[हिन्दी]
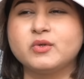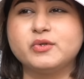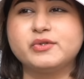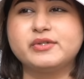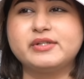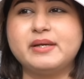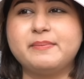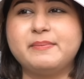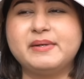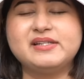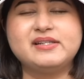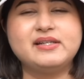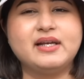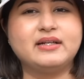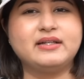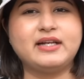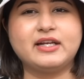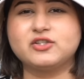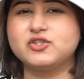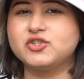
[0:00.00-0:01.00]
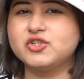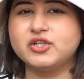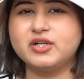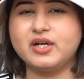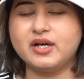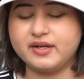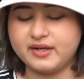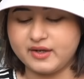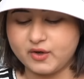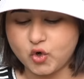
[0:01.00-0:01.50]
उससे बस एक टेक्सचर
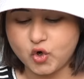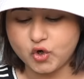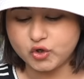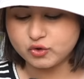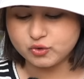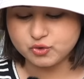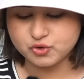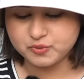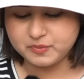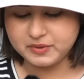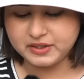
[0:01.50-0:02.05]
आ रहा है और कुछ